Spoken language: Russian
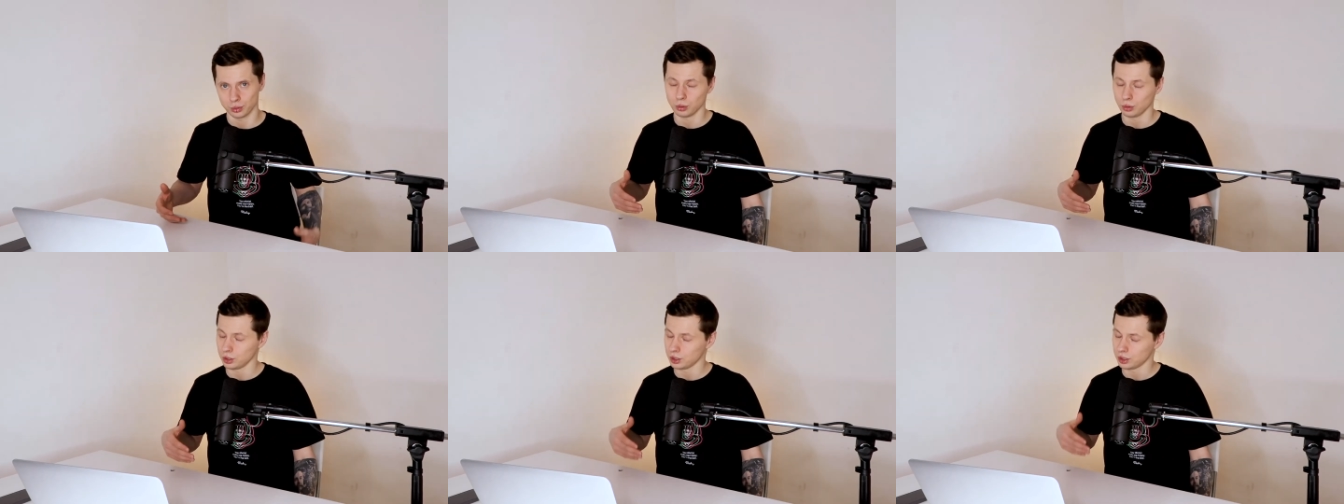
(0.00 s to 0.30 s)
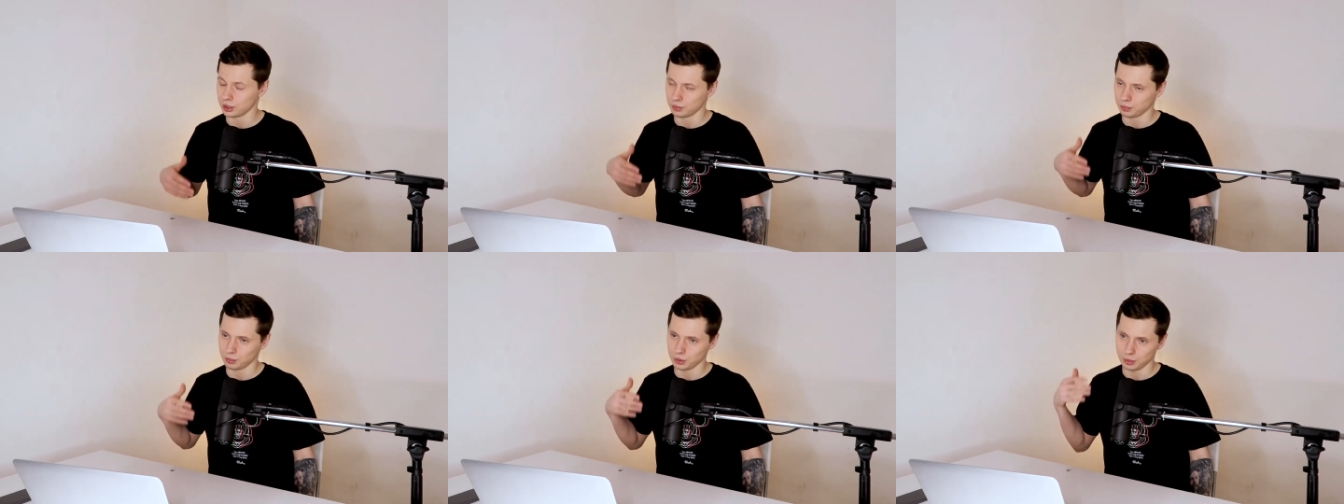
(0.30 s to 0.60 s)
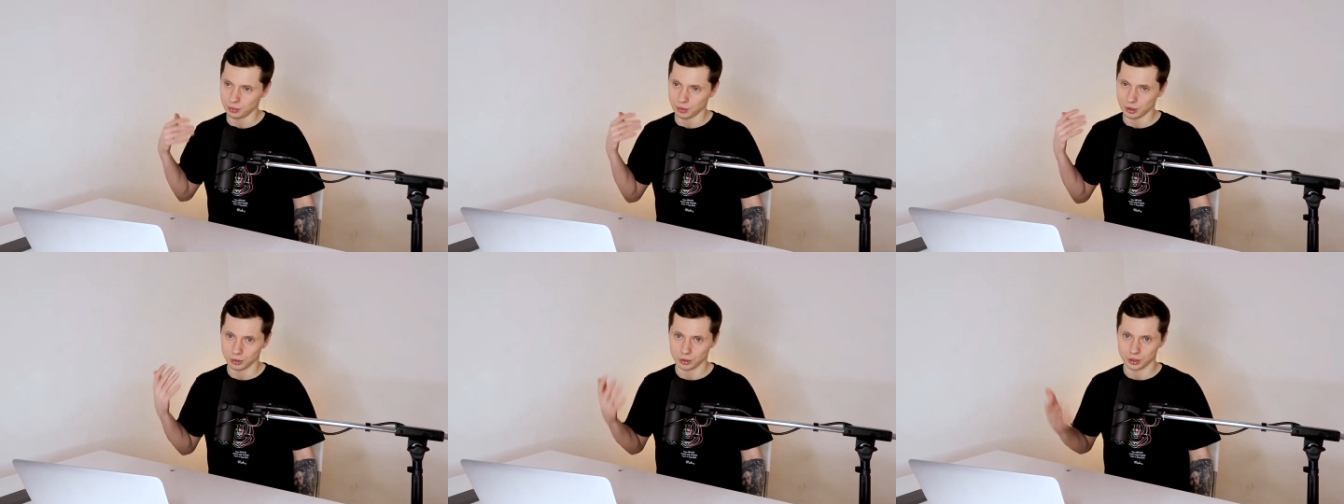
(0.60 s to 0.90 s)
То есть
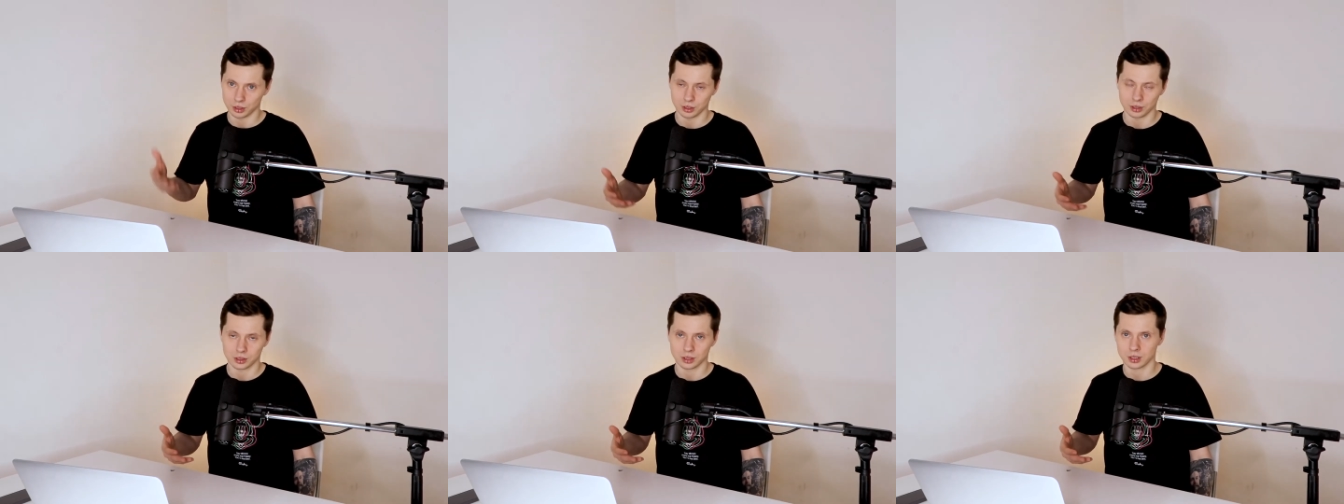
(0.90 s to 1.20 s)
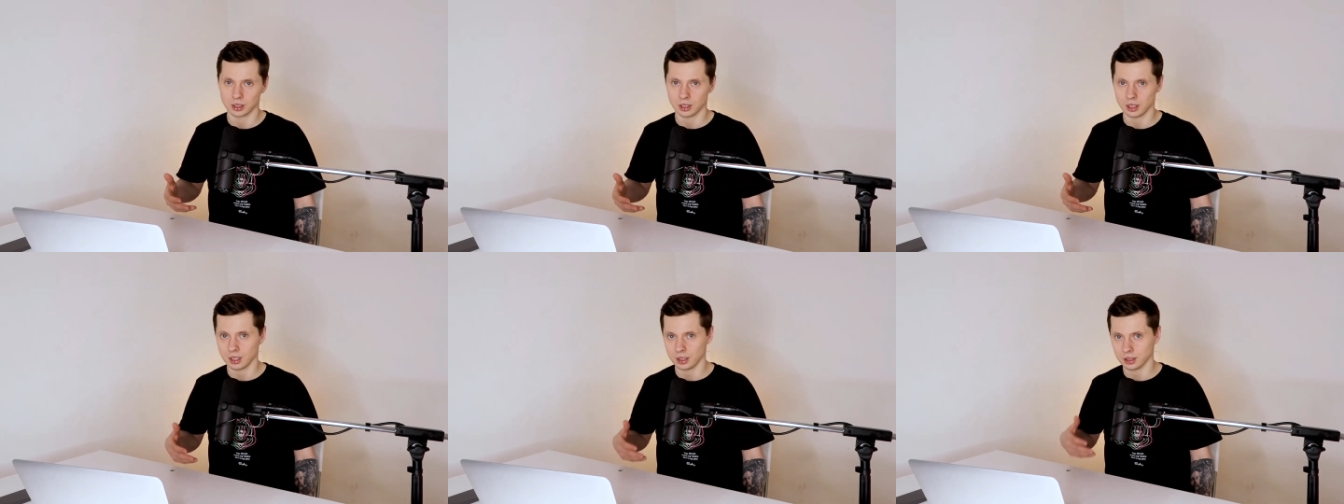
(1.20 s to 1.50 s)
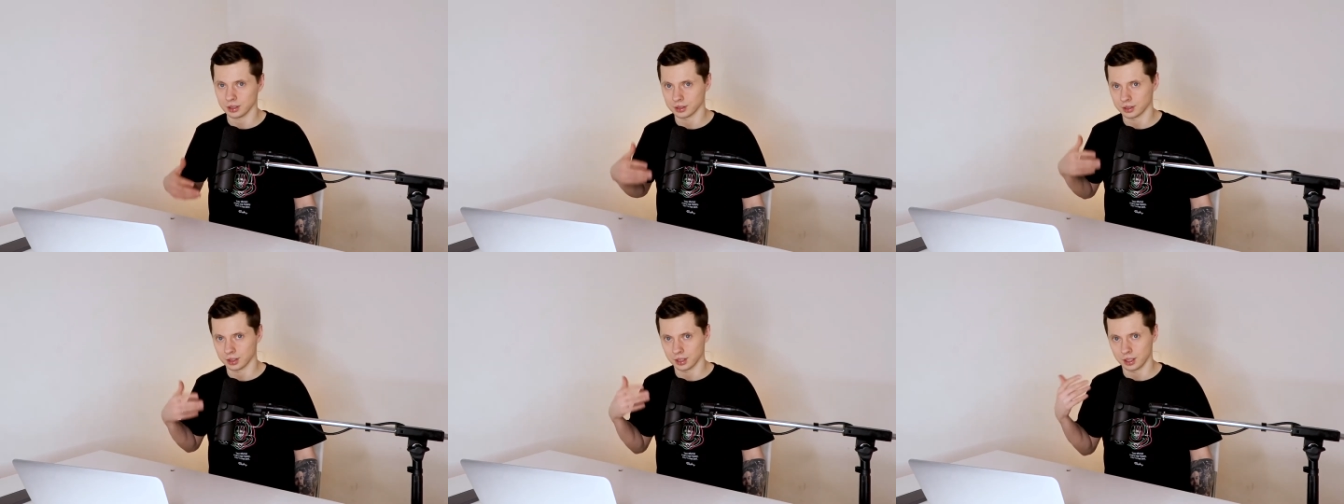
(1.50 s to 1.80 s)
перебороть этот
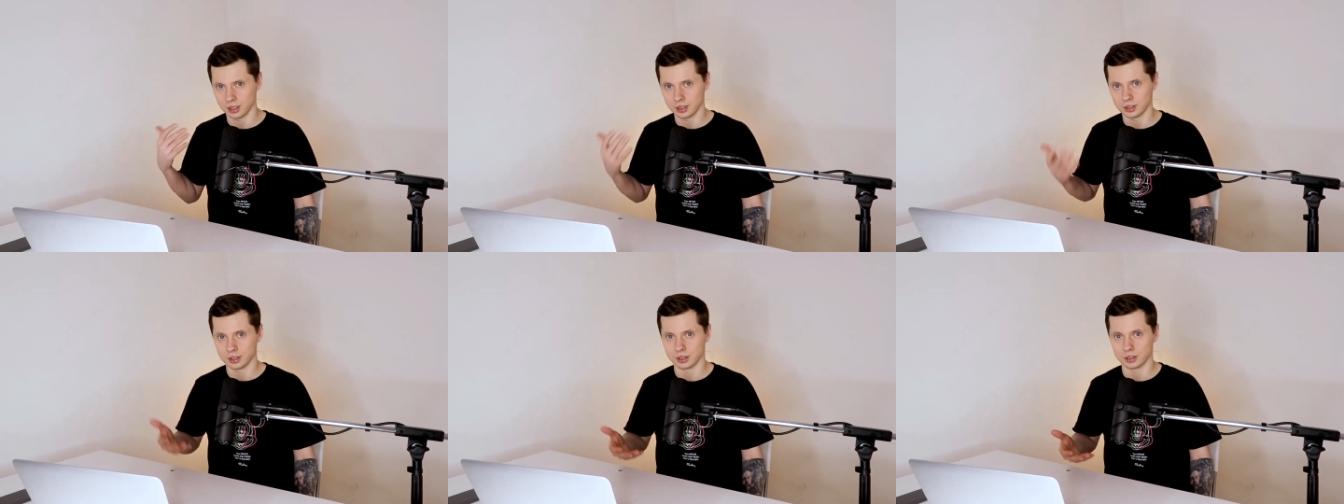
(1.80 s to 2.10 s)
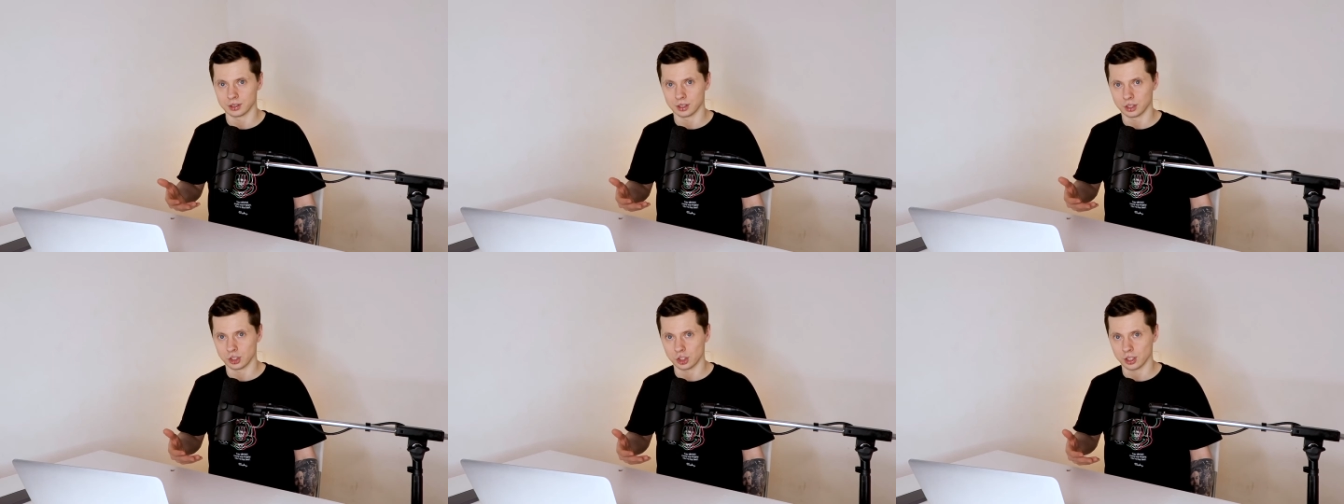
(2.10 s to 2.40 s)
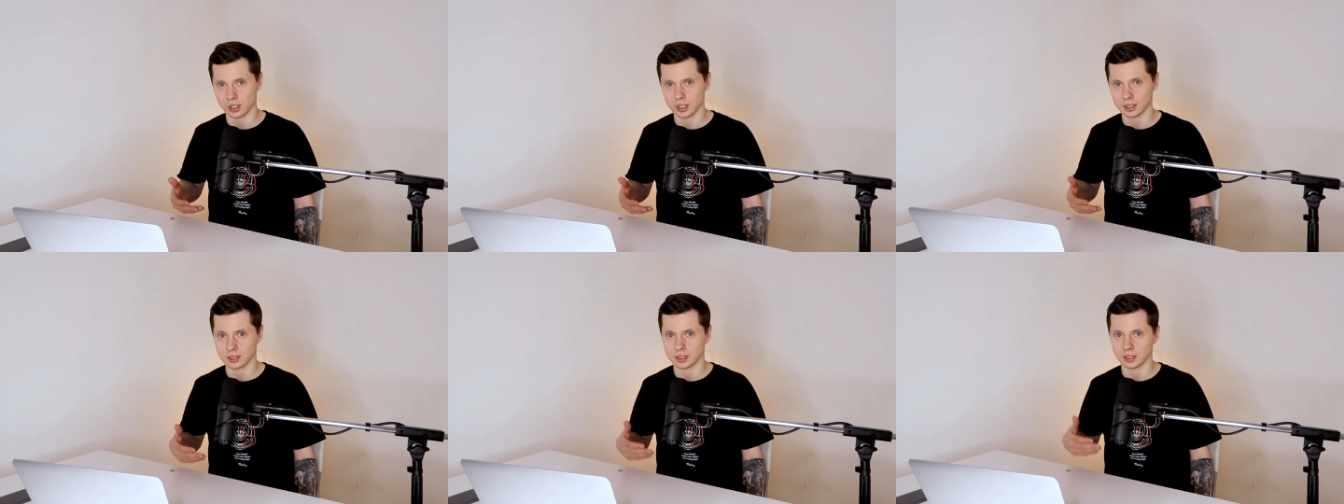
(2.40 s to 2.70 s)
страх, зарелизиться
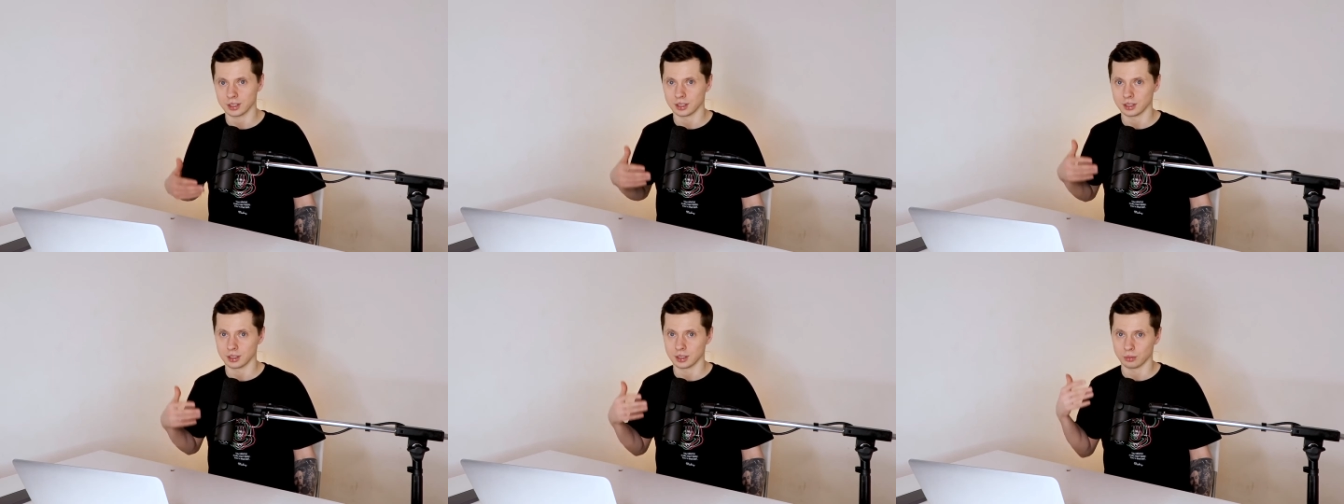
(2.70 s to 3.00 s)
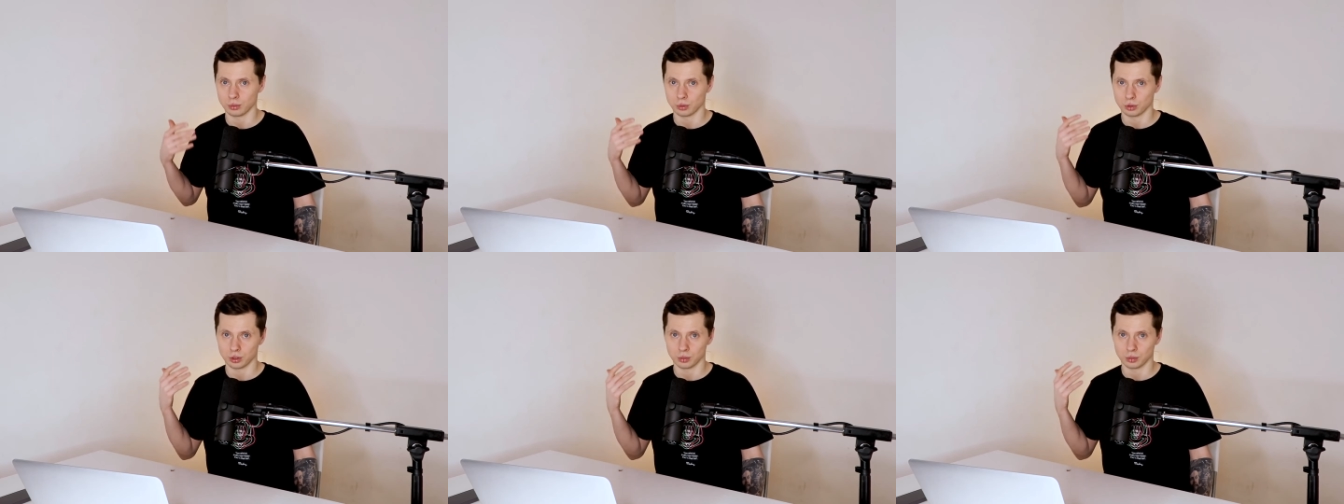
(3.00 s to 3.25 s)
часто для того,